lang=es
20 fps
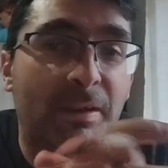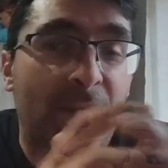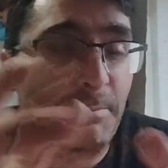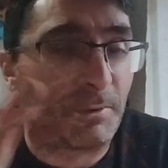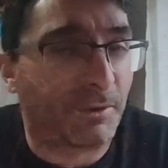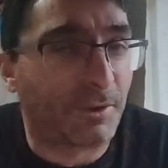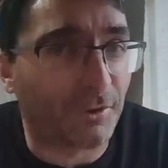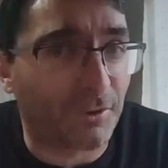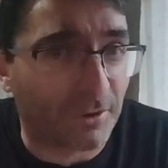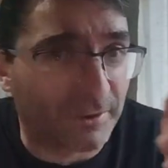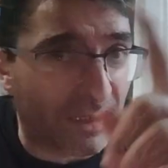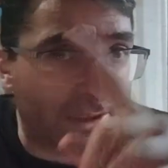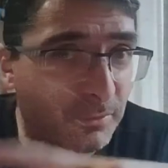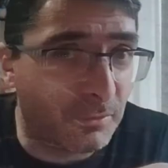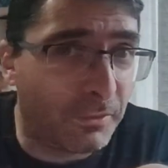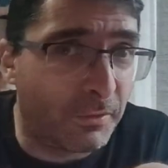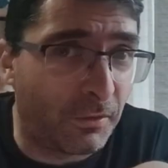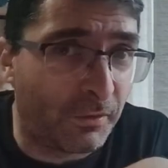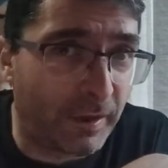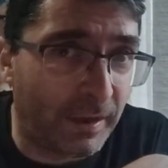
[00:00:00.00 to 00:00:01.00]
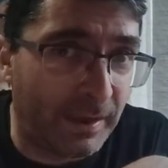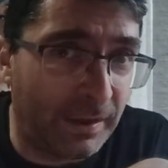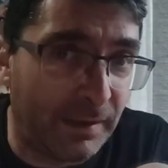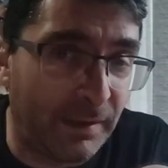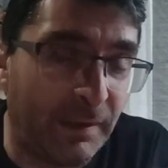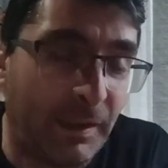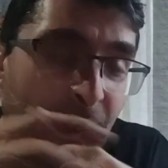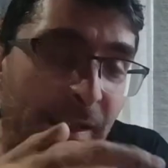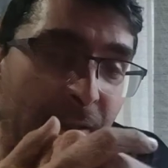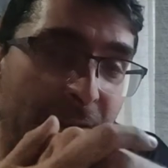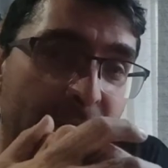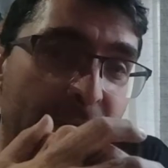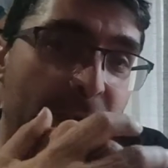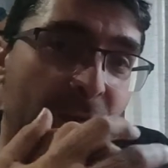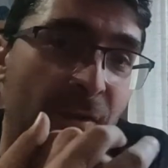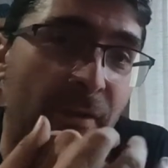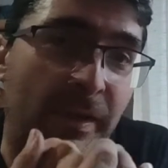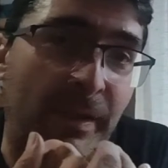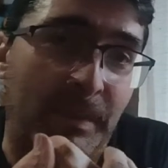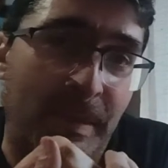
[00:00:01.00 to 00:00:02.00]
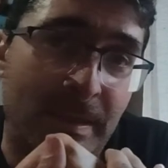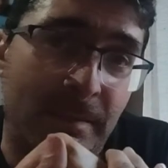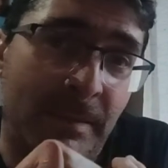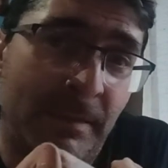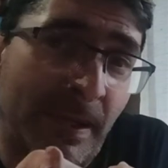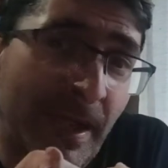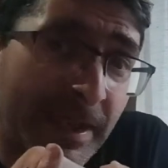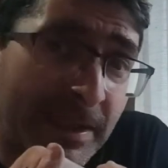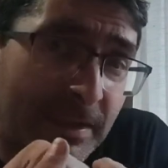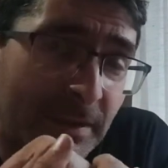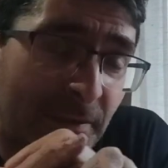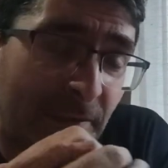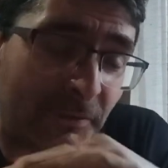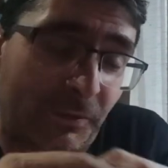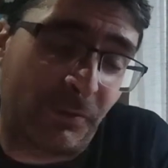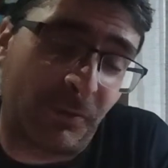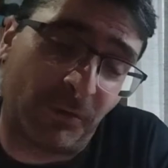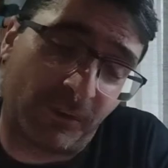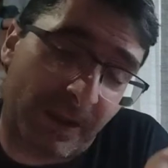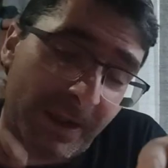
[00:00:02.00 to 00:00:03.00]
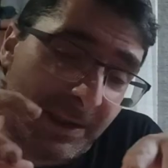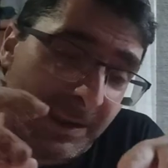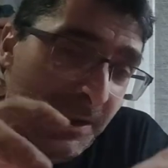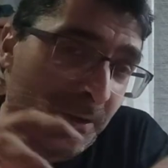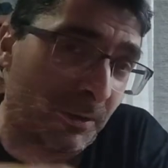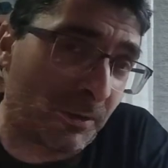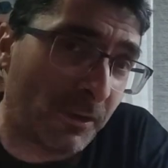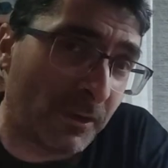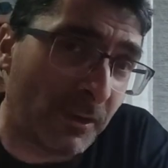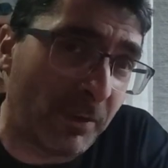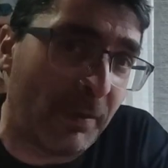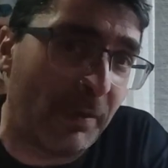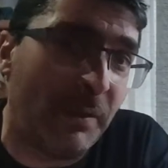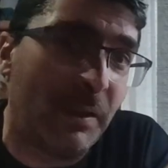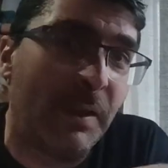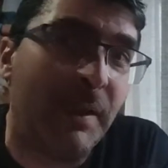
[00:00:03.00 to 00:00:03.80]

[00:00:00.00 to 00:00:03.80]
que por cierto está incluido en el, disco de Miami Vice, lo, tenéis incluido.